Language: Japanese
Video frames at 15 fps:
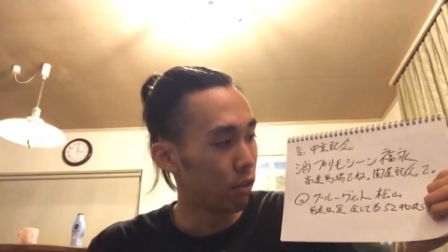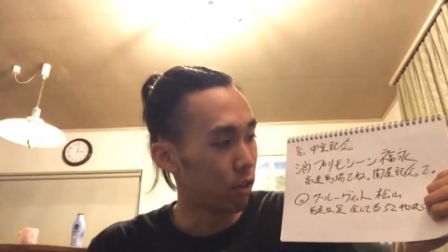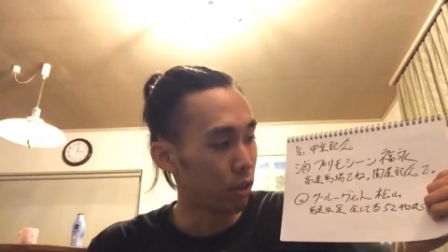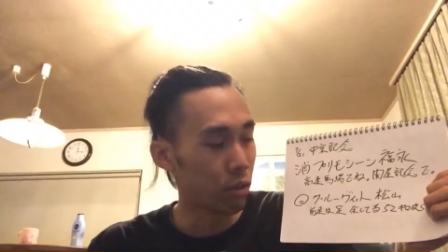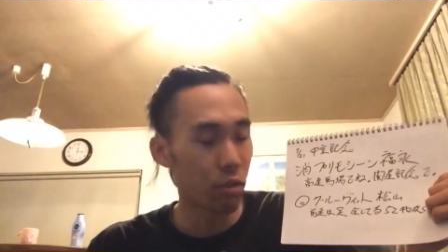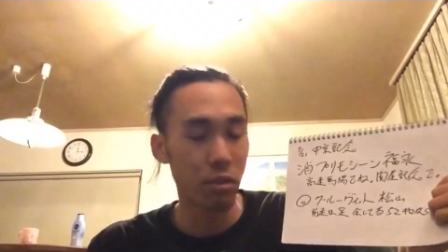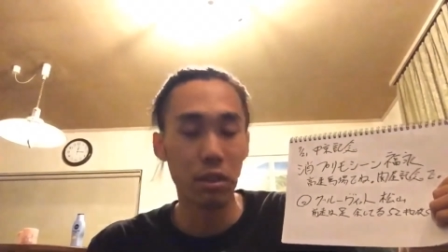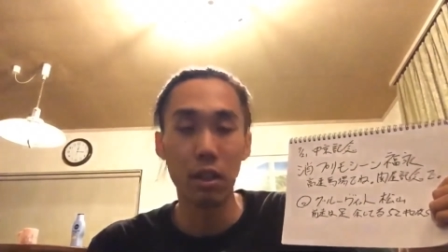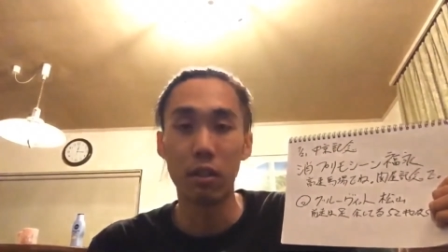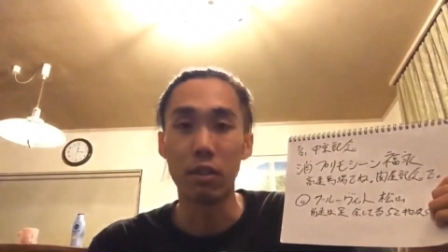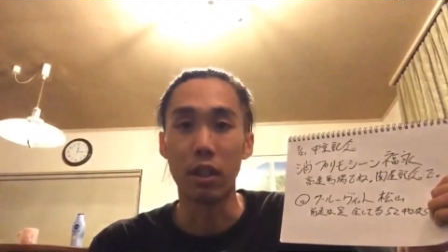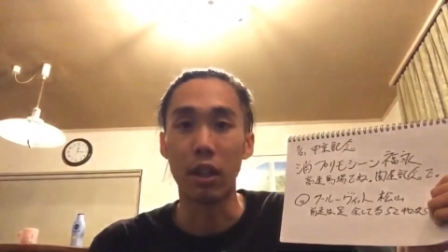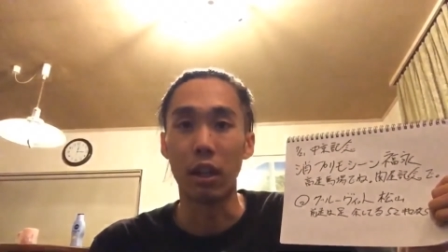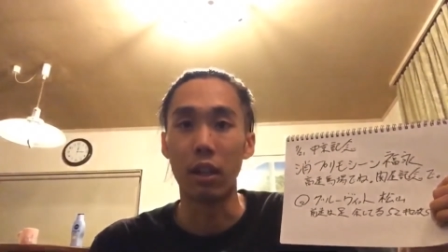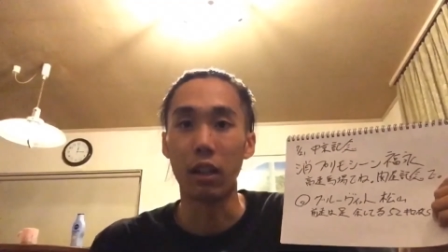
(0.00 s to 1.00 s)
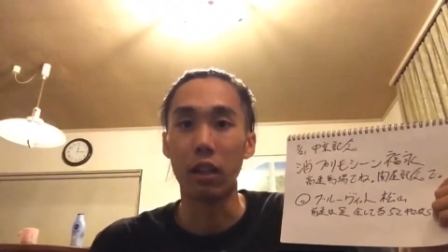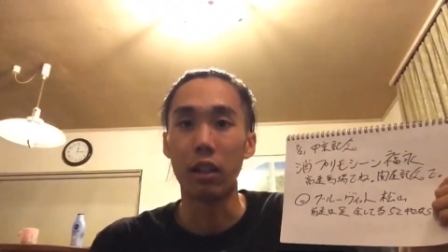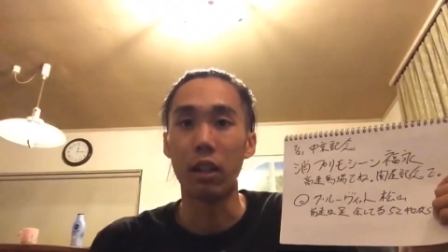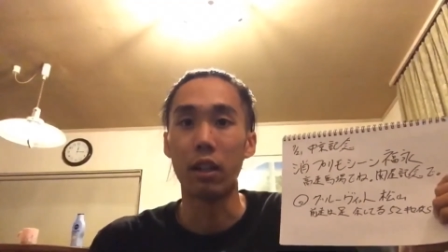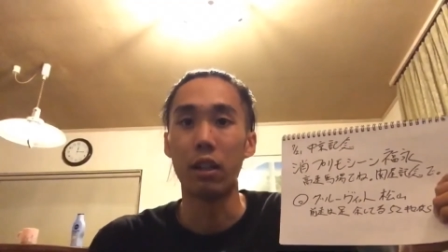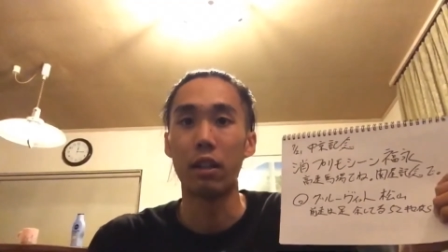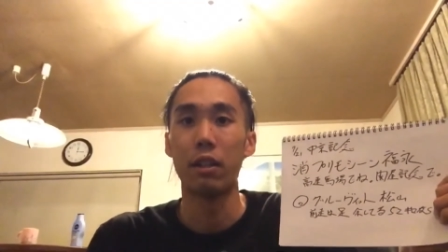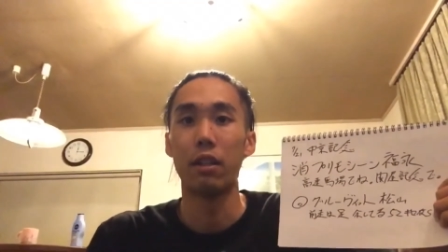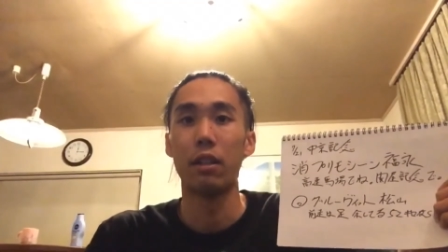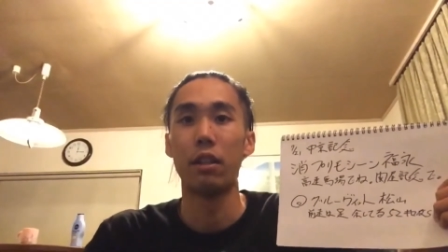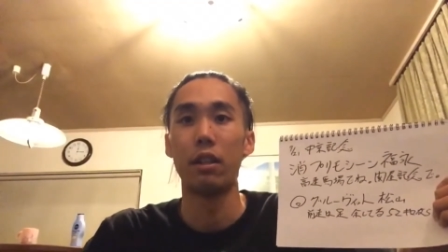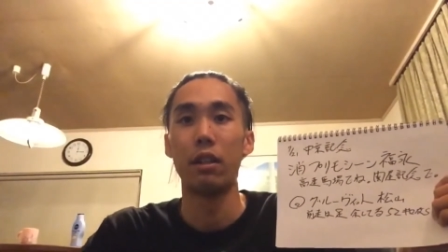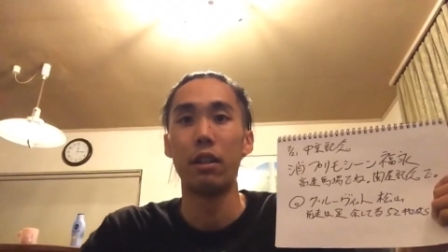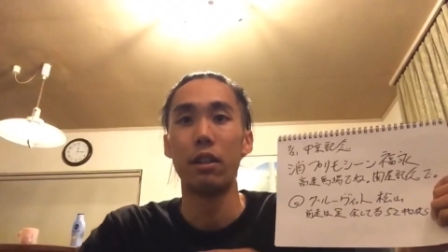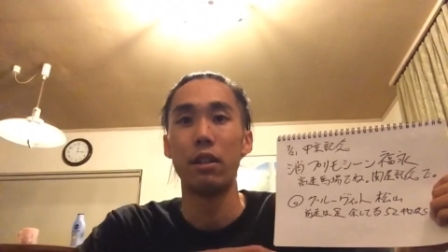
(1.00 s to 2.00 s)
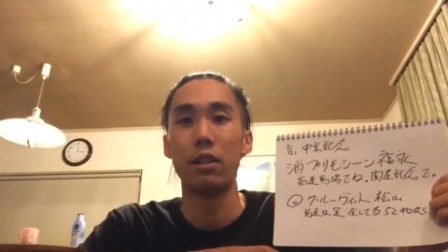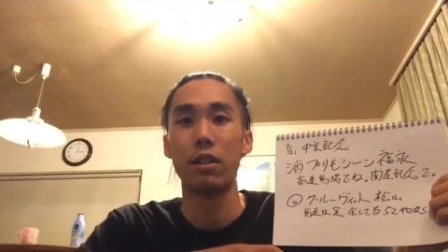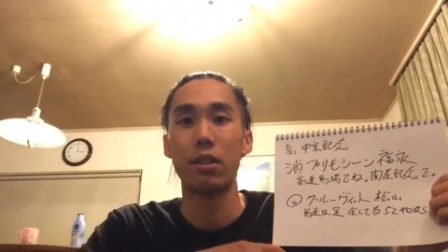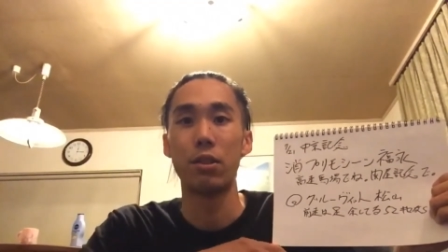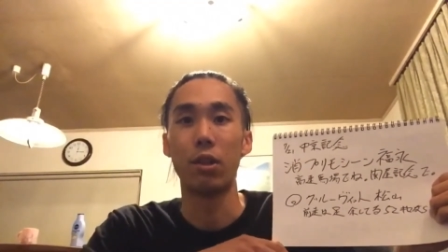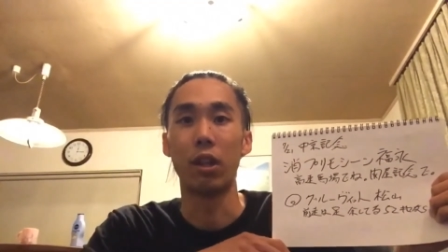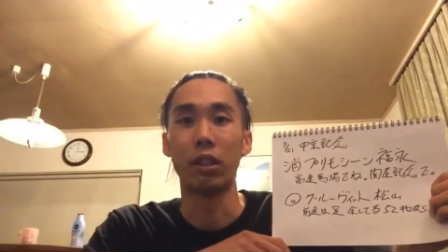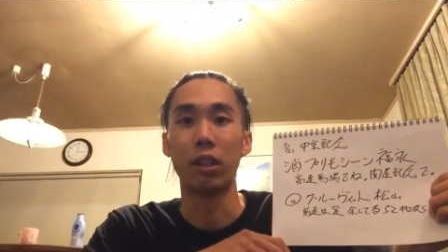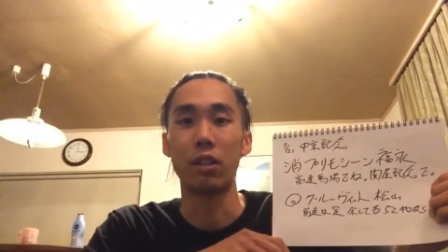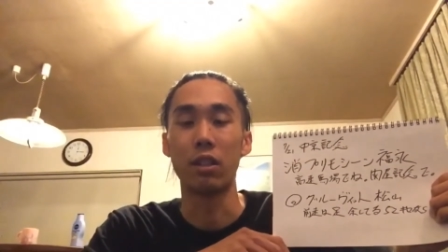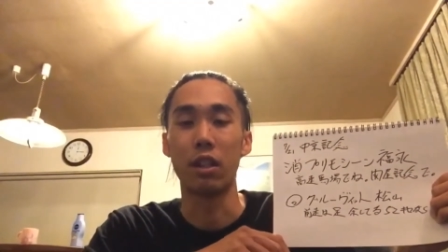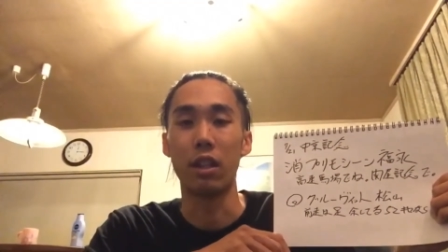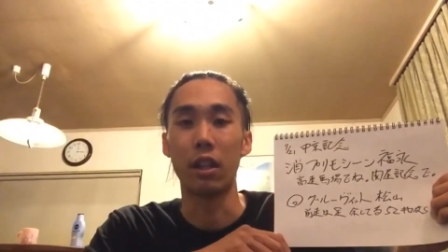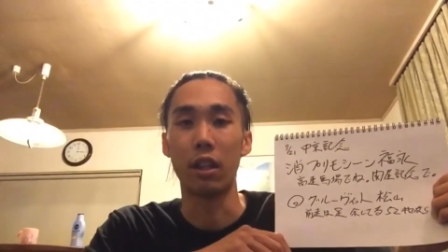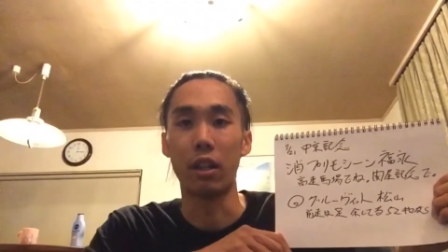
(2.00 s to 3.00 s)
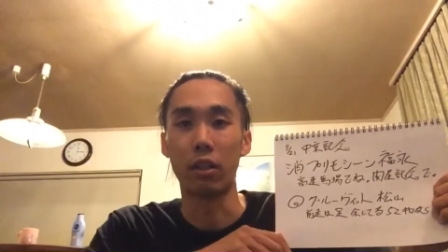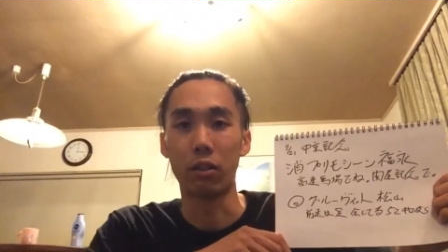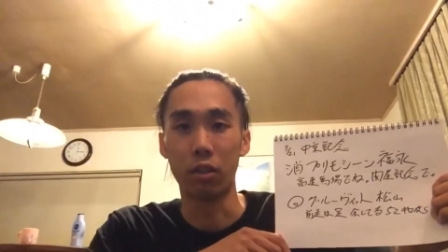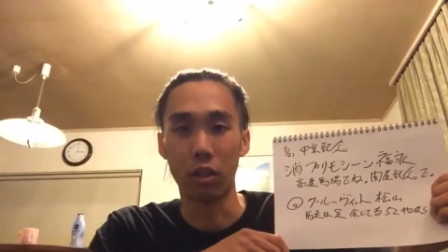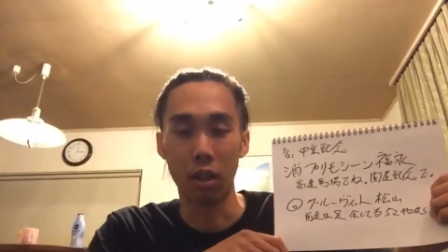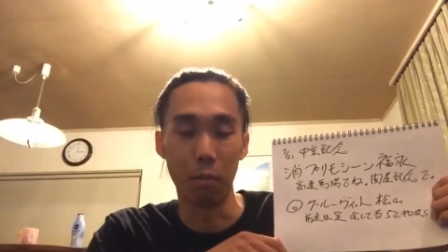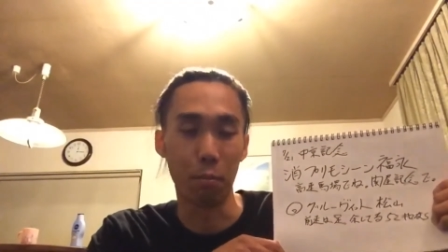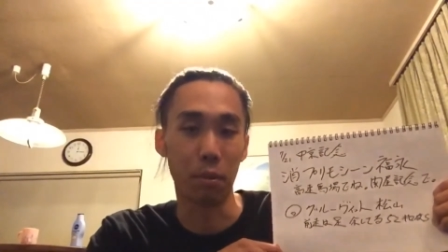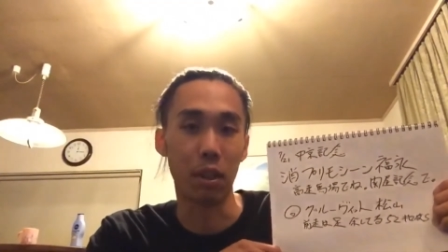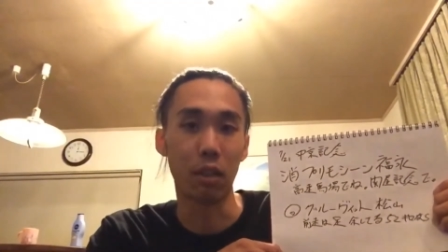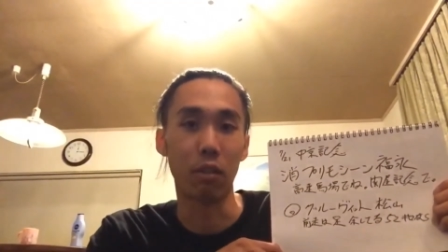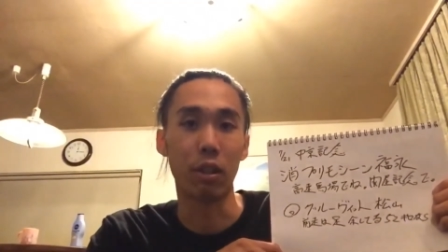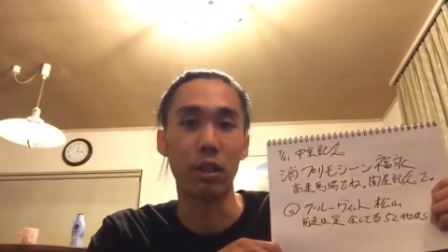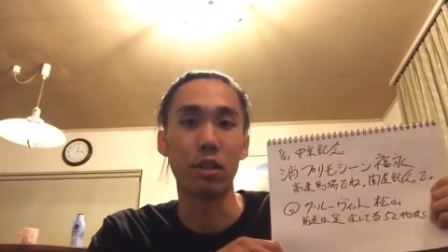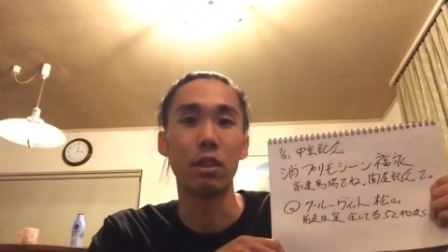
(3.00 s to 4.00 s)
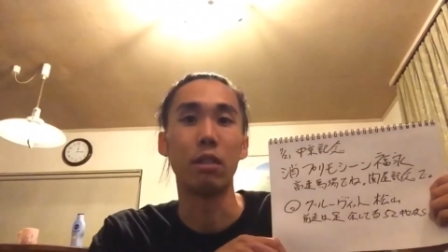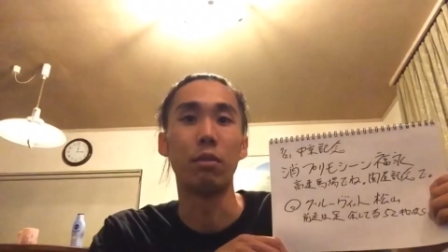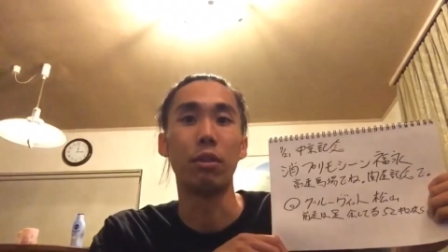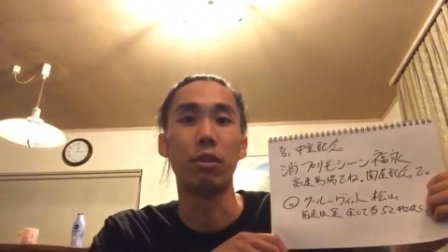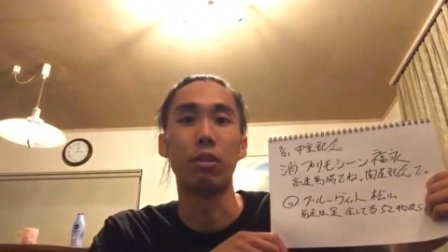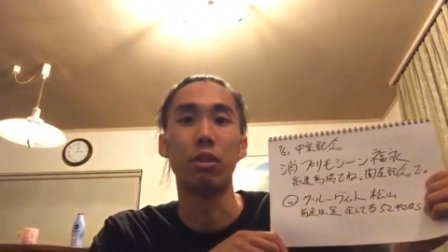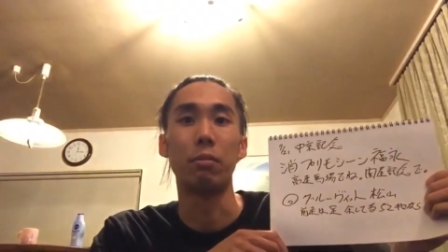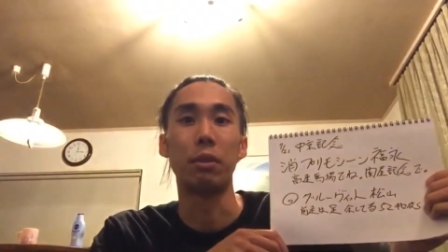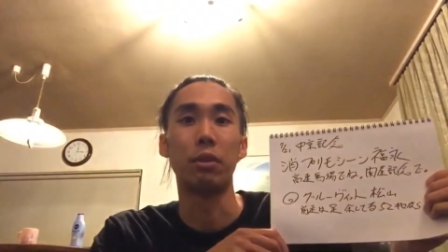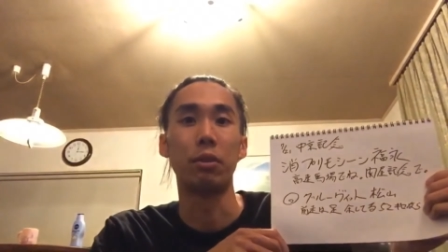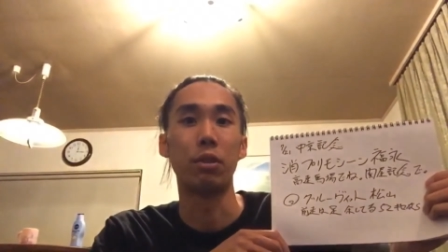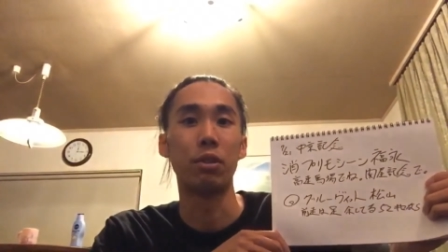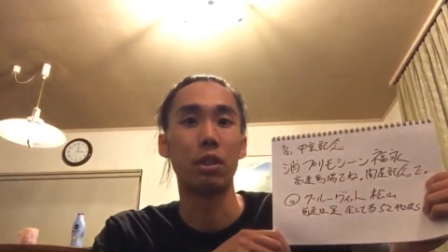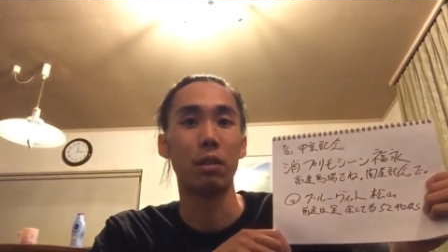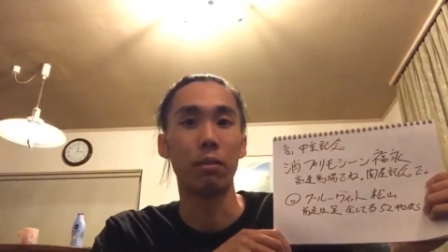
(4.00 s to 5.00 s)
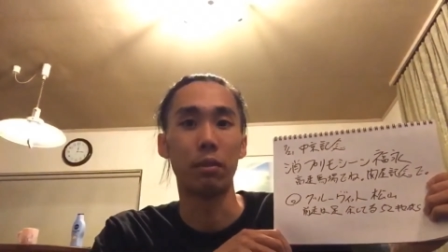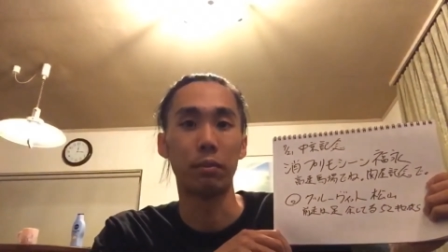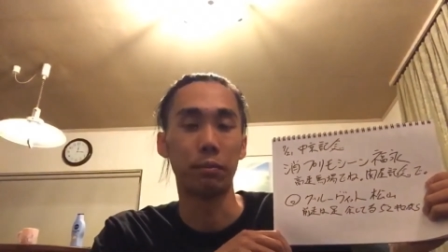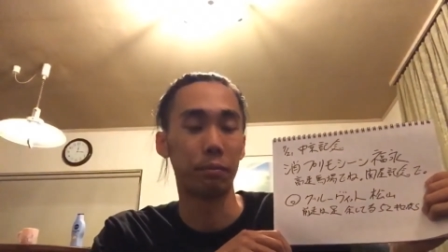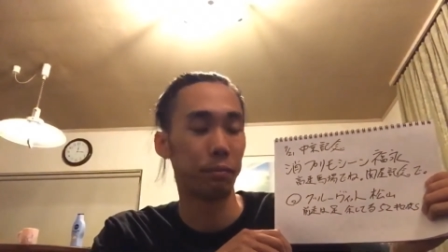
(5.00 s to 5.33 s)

ファルコンステークスはなかなかね、強かったんじゃないかなと。ハッピーアワーにしても、グルービットにしても。